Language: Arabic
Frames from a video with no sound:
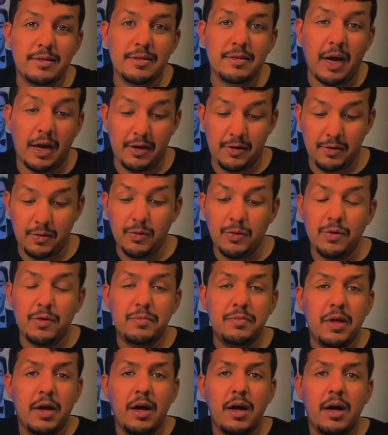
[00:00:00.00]
كان يقول
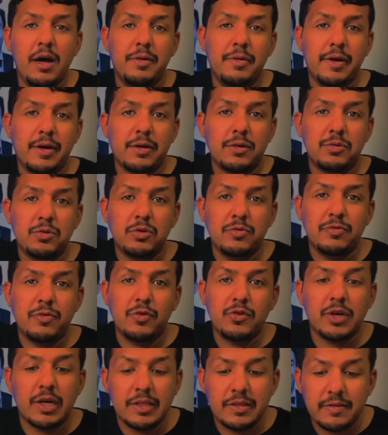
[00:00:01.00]
لهم تعالوا يا اخي
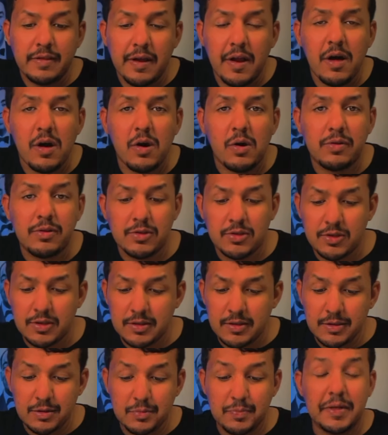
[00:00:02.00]
شوفوا التناقض
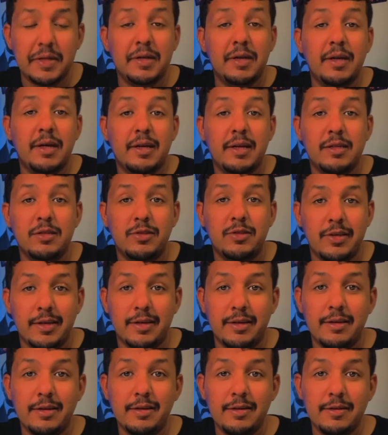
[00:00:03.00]
الشديد بين
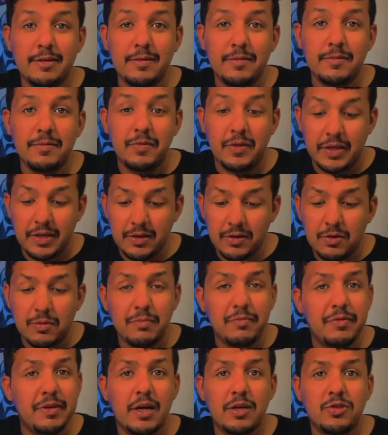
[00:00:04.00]
الاناجيل
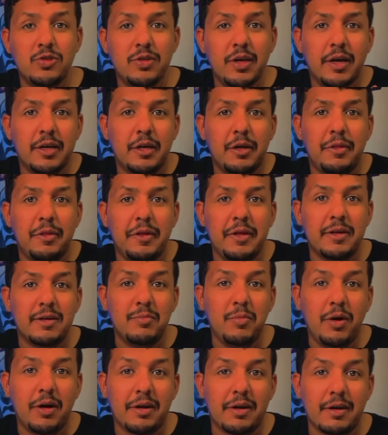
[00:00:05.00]
دينكم فيه اشياء كثيره
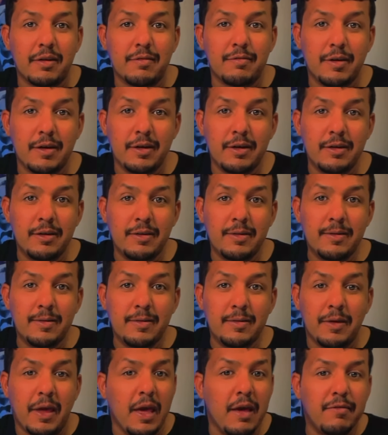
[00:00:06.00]
محرفه
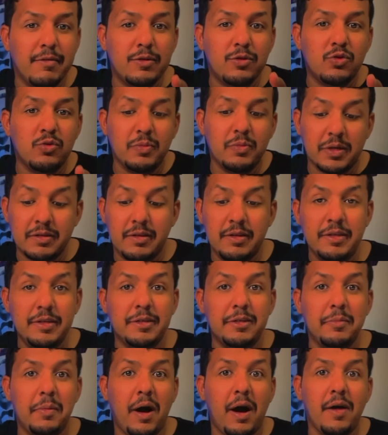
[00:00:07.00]
كيف انتم
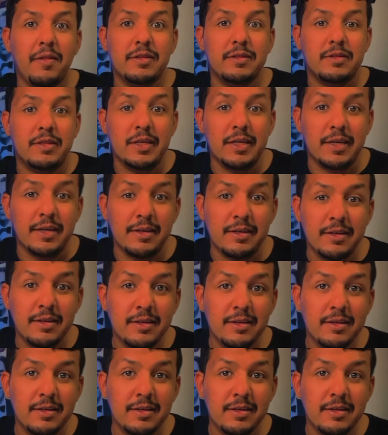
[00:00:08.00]
مقتنعين بهذا الدين